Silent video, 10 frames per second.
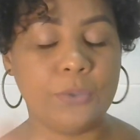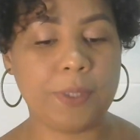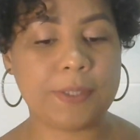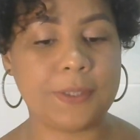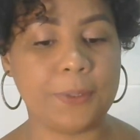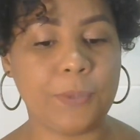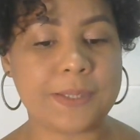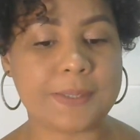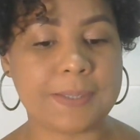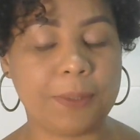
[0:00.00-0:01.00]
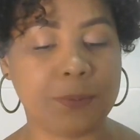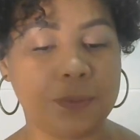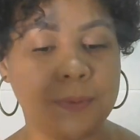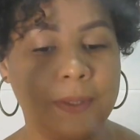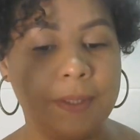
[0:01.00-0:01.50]
numa situação
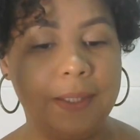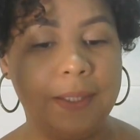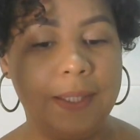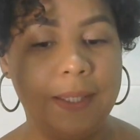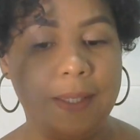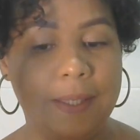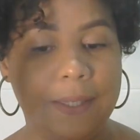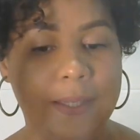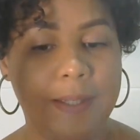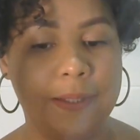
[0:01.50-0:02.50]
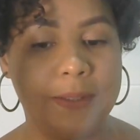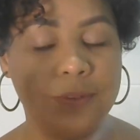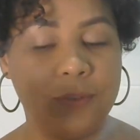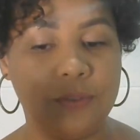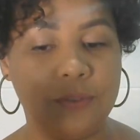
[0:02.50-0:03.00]
é, é,
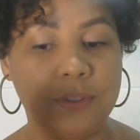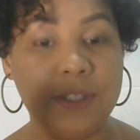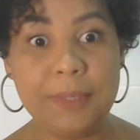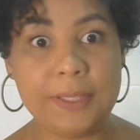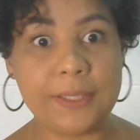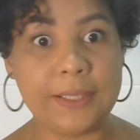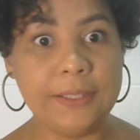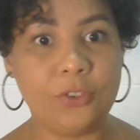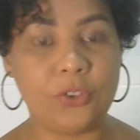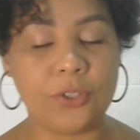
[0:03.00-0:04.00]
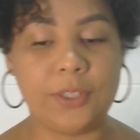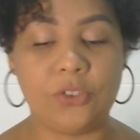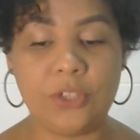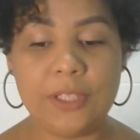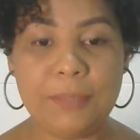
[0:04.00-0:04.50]
limitante que
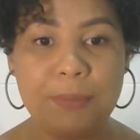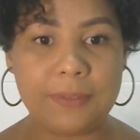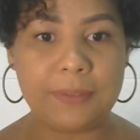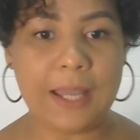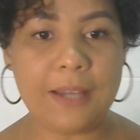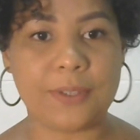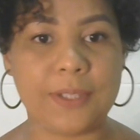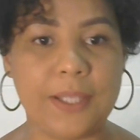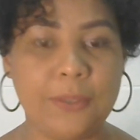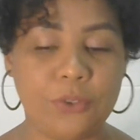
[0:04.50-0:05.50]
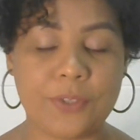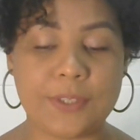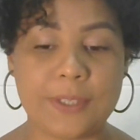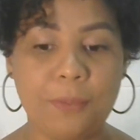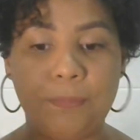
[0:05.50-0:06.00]
te limitava, né? Onde
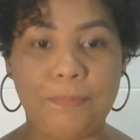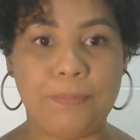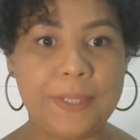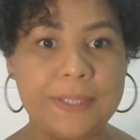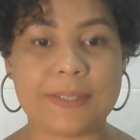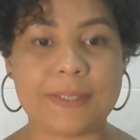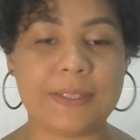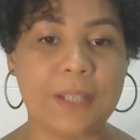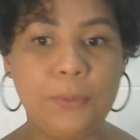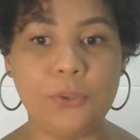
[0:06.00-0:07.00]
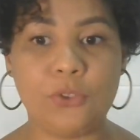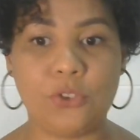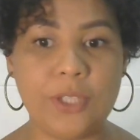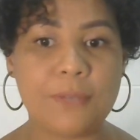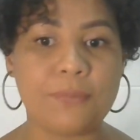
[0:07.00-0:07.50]
você não precis, não
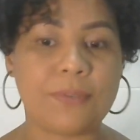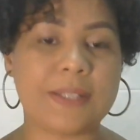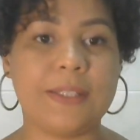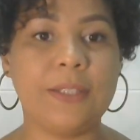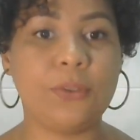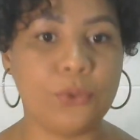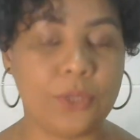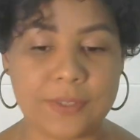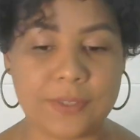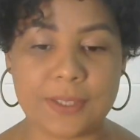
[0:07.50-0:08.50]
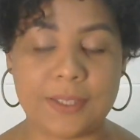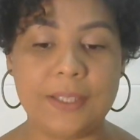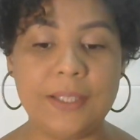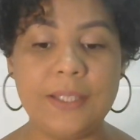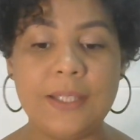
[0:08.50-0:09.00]
podia fazer tudo o que você
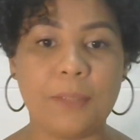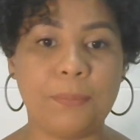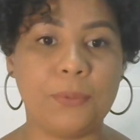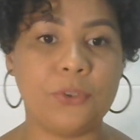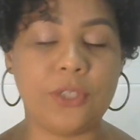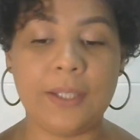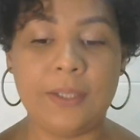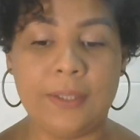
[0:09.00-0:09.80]
queria, não podia